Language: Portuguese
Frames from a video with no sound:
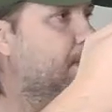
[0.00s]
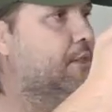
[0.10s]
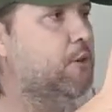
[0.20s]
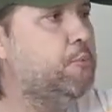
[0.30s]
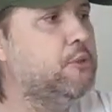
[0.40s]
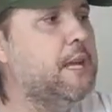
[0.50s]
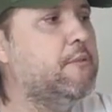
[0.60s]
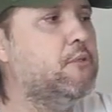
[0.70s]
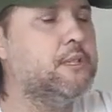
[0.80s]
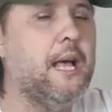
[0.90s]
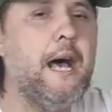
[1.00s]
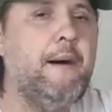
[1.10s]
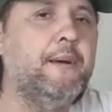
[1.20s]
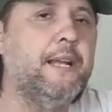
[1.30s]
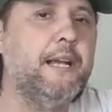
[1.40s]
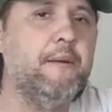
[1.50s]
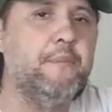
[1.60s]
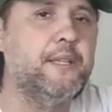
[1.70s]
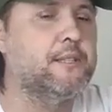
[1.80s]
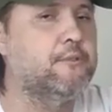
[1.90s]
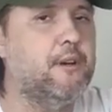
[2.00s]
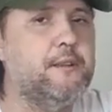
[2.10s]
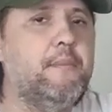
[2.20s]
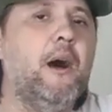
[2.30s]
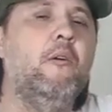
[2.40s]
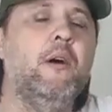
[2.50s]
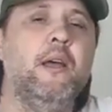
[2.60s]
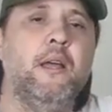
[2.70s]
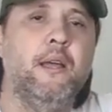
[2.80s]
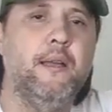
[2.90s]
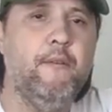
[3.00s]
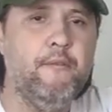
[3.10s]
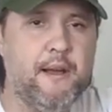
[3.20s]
que se eu puder encostar a arma na cabeça do animal, eu